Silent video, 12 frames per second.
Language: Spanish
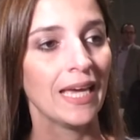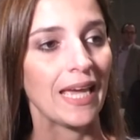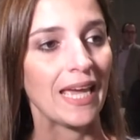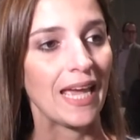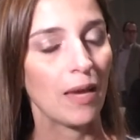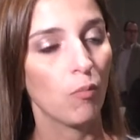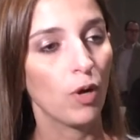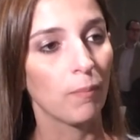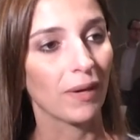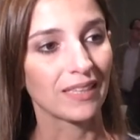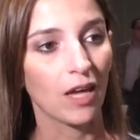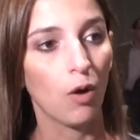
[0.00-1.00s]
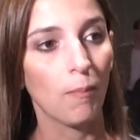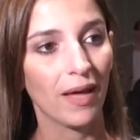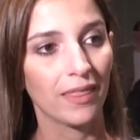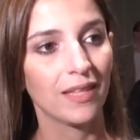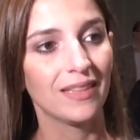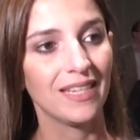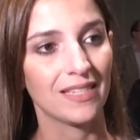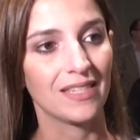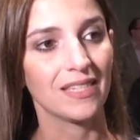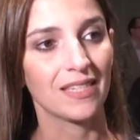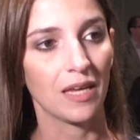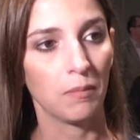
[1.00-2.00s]
Eh, hemos impactado más de
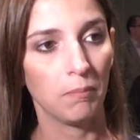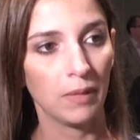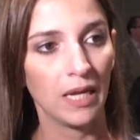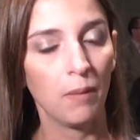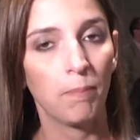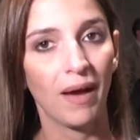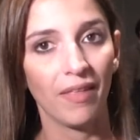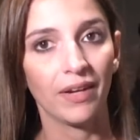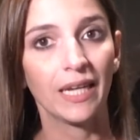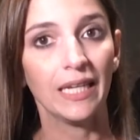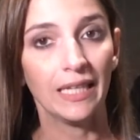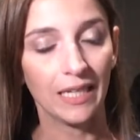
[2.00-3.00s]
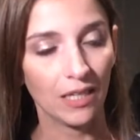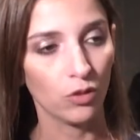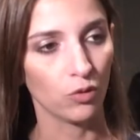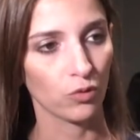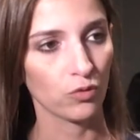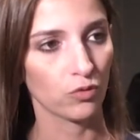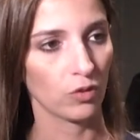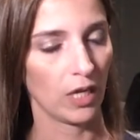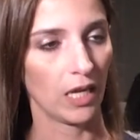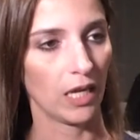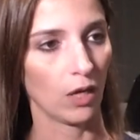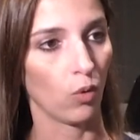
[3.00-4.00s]
16 mil padres y niños
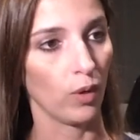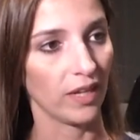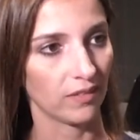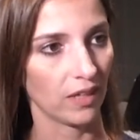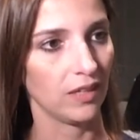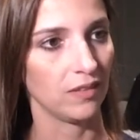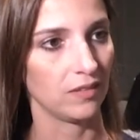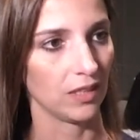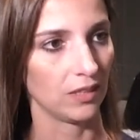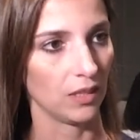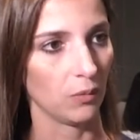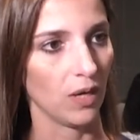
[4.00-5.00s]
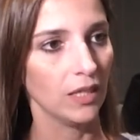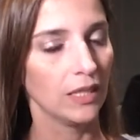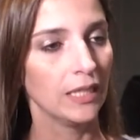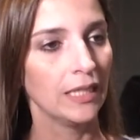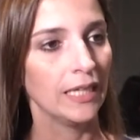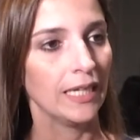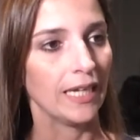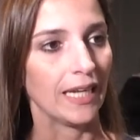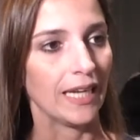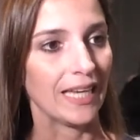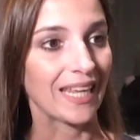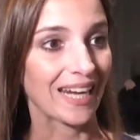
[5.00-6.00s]
con esta iniciativa.
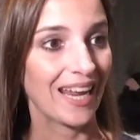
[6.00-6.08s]
y